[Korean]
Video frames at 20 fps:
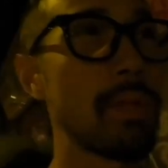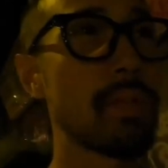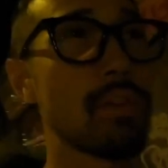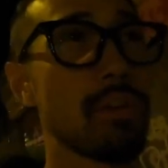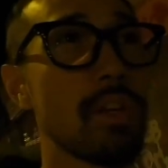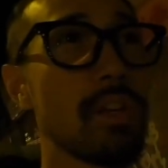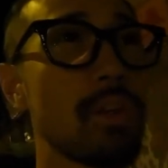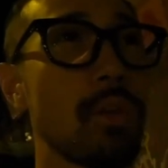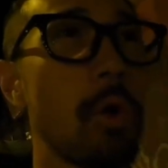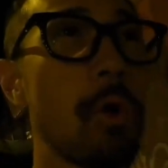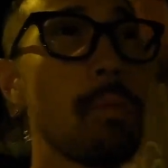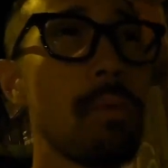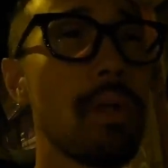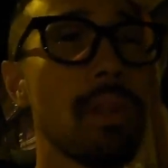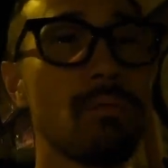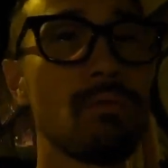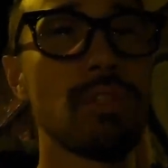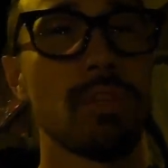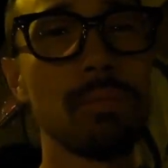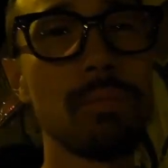삥 뜯길 때
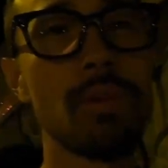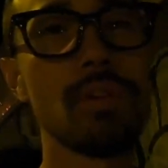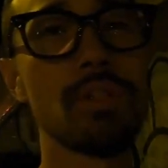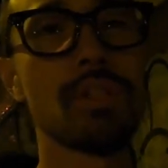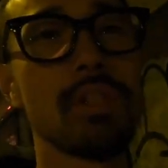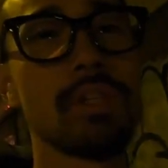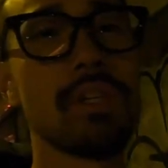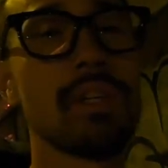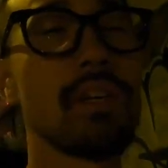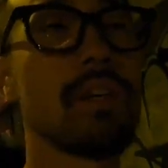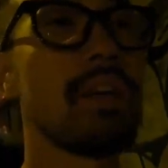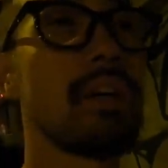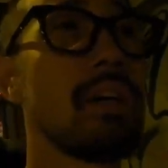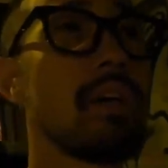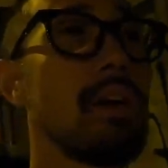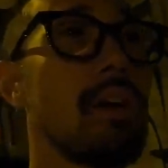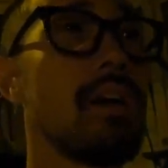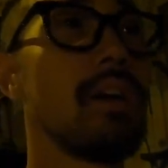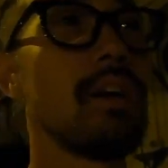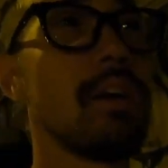얼마나 무섭던지
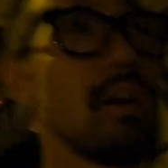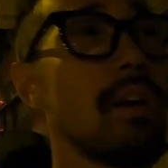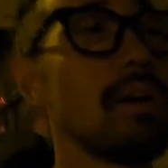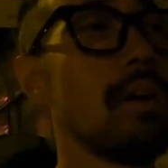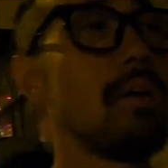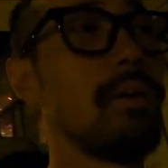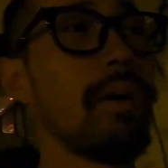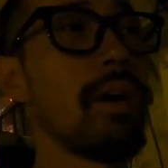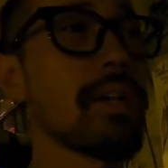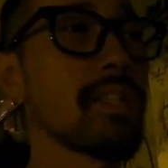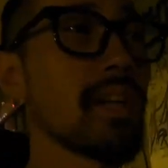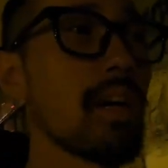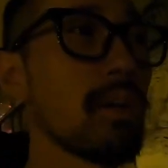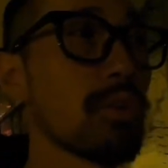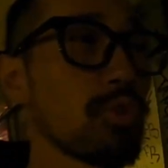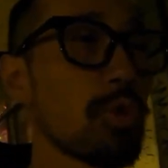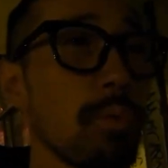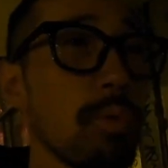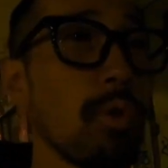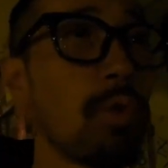와
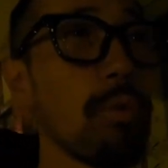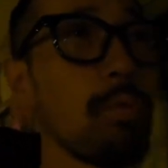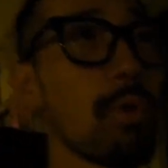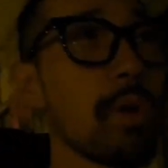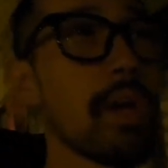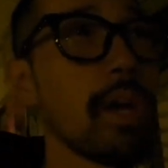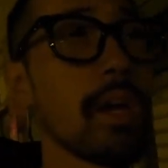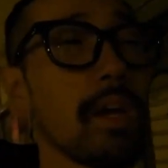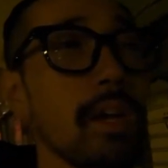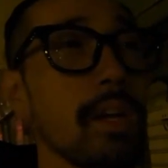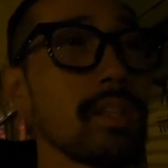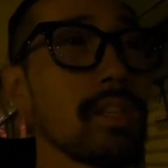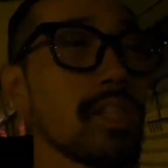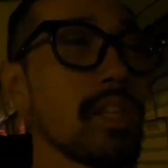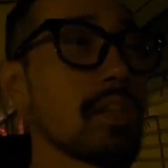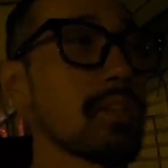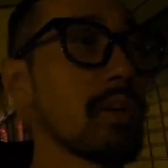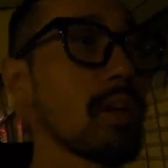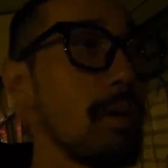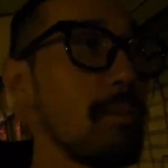이상한 좁은 골목에
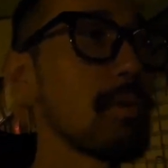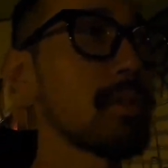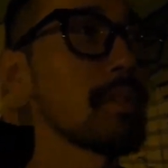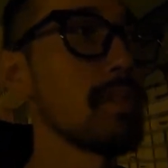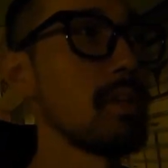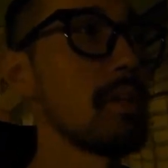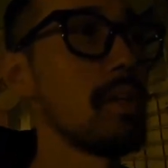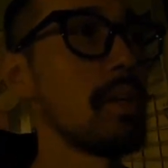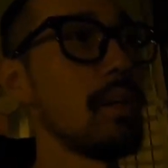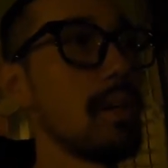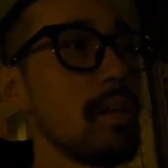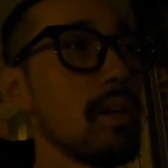친한 척 하면서